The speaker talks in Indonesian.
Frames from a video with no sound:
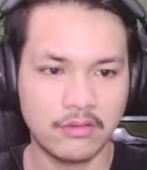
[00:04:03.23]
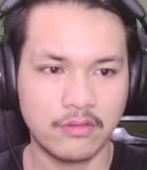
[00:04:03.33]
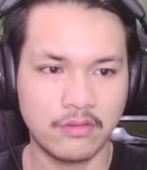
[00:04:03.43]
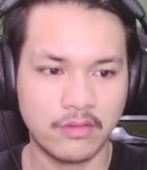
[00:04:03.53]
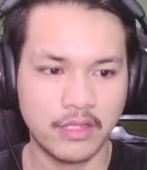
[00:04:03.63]

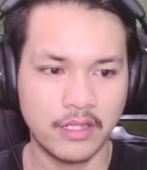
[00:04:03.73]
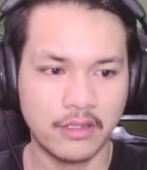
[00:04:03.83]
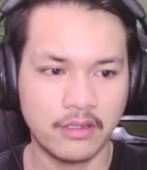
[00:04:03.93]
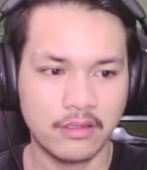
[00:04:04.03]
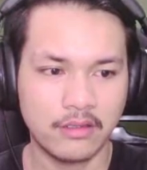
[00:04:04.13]
Oke.
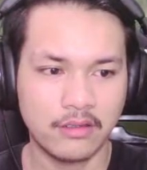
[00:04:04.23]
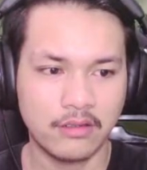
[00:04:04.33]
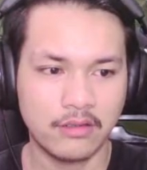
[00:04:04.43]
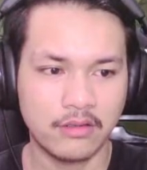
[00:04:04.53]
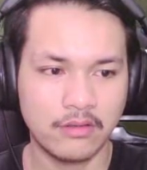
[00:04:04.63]
Okay.
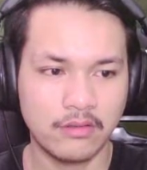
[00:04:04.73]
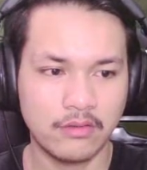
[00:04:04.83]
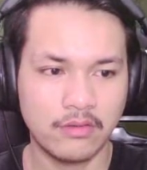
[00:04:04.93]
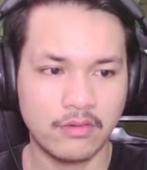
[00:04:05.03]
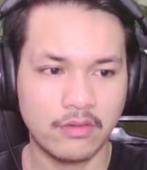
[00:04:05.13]

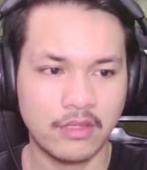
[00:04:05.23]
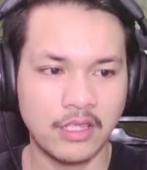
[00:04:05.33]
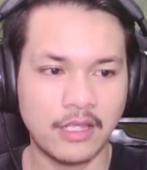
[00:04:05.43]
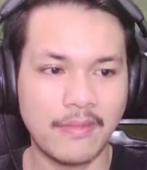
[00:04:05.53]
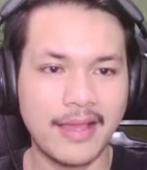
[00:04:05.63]

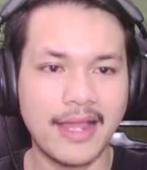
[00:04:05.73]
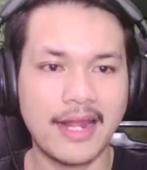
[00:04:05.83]
Kita marah